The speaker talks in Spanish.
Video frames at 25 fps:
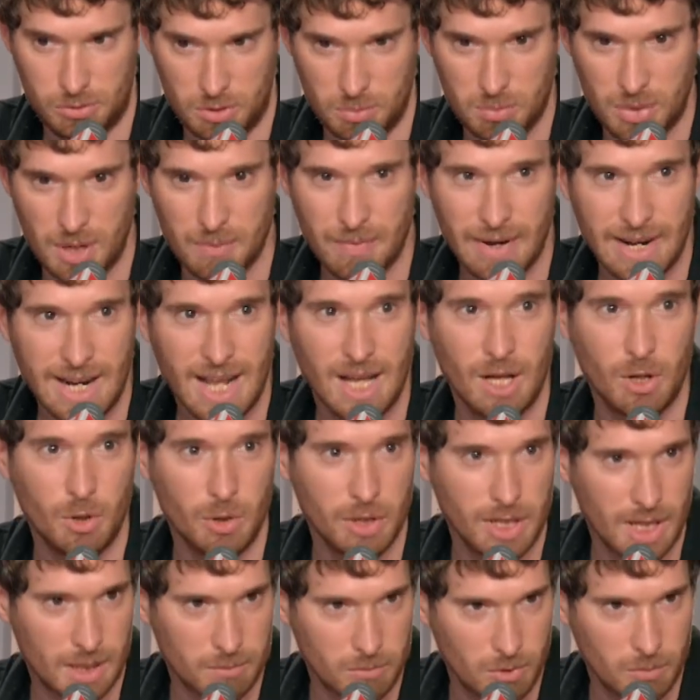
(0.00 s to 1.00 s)
preparado,
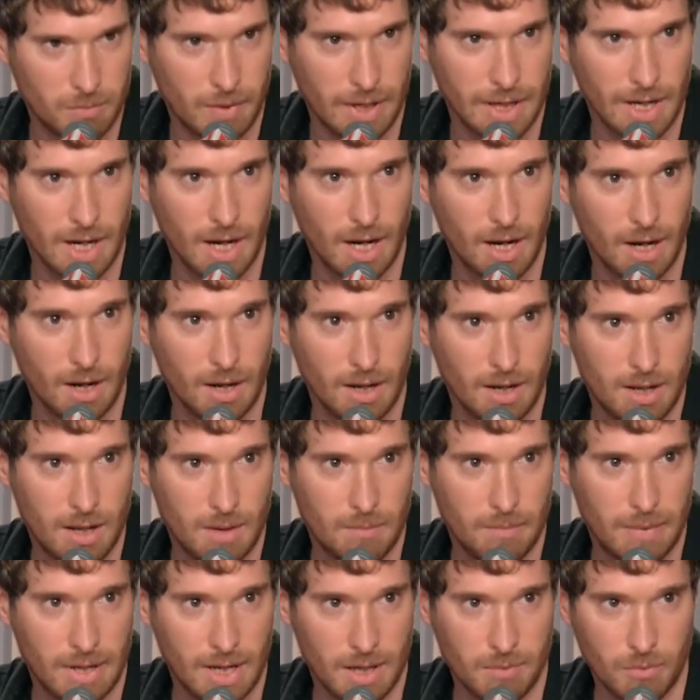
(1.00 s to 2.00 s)
digamos, para,
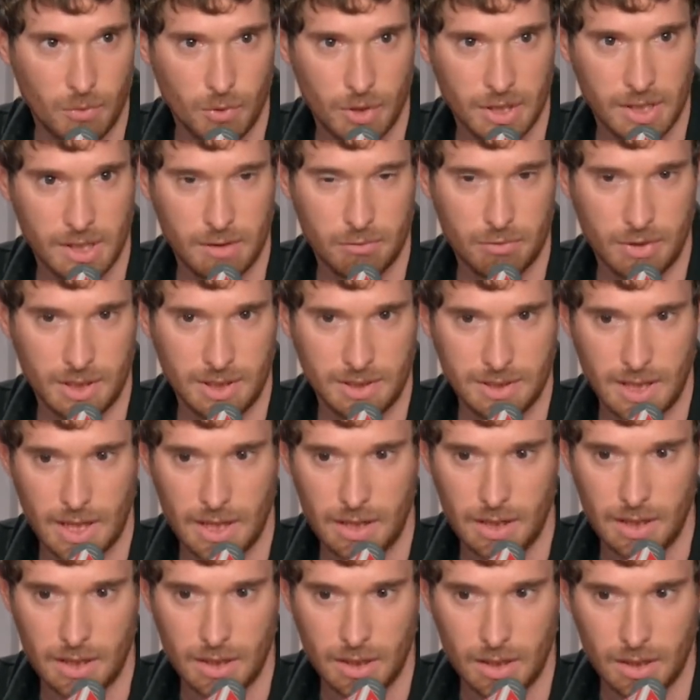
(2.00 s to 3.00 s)
para poder enfrentar
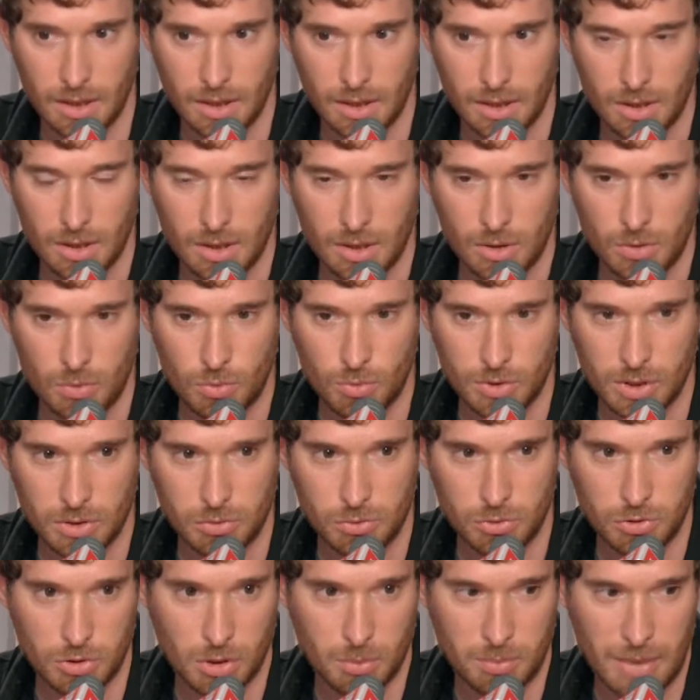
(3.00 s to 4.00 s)
eh, un
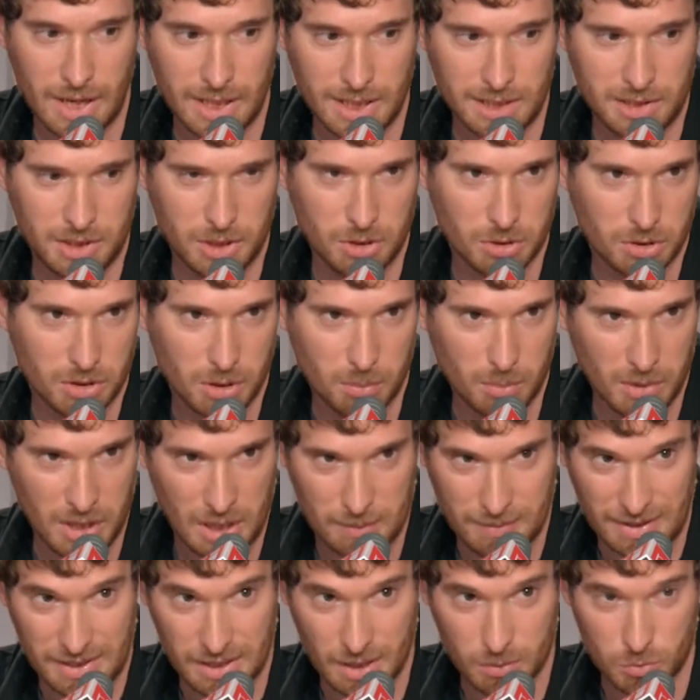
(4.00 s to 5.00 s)
estudio pianístico que me
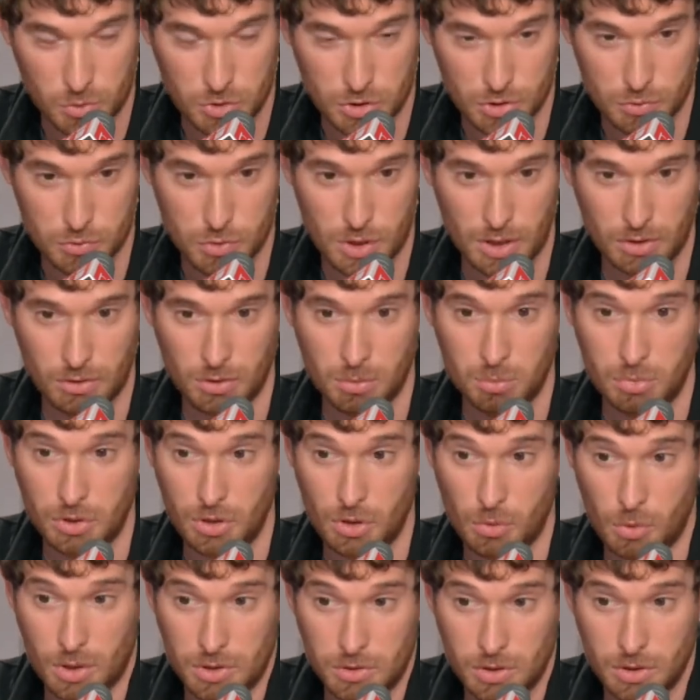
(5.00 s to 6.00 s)
demanda mucho esfuerzo, pero
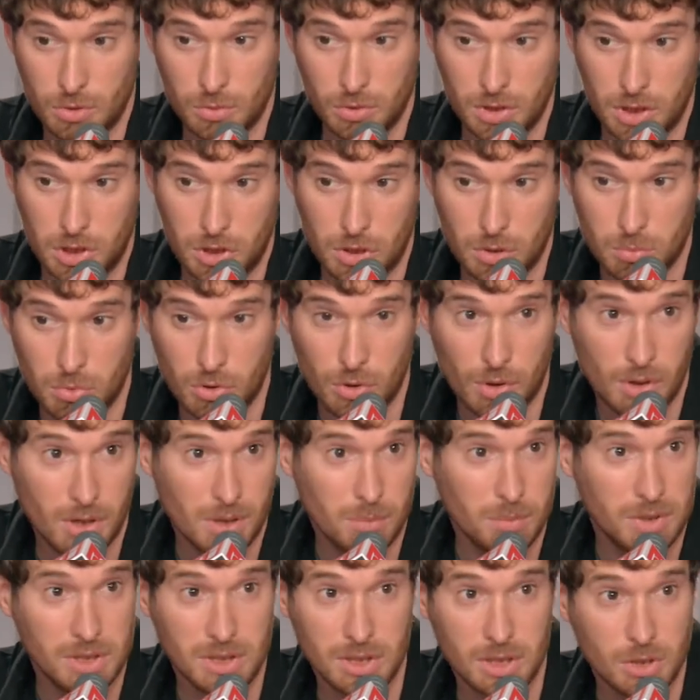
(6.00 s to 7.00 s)
cuando era un niño probablemente